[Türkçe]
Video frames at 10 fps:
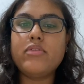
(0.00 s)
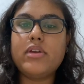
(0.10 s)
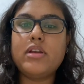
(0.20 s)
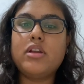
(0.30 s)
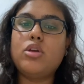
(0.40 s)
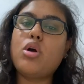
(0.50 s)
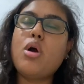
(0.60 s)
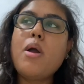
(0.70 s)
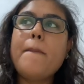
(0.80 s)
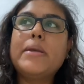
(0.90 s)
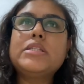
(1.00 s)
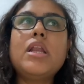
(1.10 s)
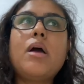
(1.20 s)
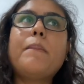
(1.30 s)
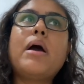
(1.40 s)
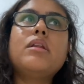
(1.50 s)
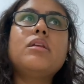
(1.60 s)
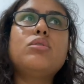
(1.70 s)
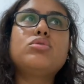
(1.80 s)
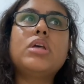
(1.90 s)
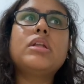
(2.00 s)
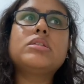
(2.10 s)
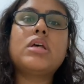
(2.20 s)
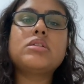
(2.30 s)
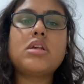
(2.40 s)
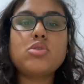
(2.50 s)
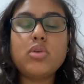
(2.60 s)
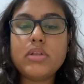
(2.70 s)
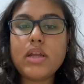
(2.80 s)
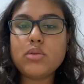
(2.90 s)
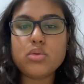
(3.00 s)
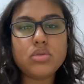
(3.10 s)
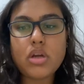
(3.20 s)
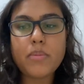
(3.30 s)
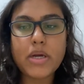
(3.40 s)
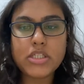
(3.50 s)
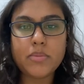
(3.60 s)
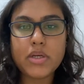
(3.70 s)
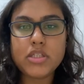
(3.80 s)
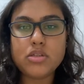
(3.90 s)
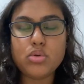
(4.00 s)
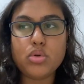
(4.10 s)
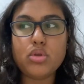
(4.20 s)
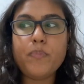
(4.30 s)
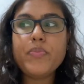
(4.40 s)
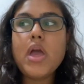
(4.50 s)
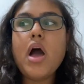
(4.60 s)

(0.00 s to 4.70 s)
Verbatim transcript: veriliyor. Mesela ben yüksek lisanstan sonra direkt doktoraya başlamak istiyordum.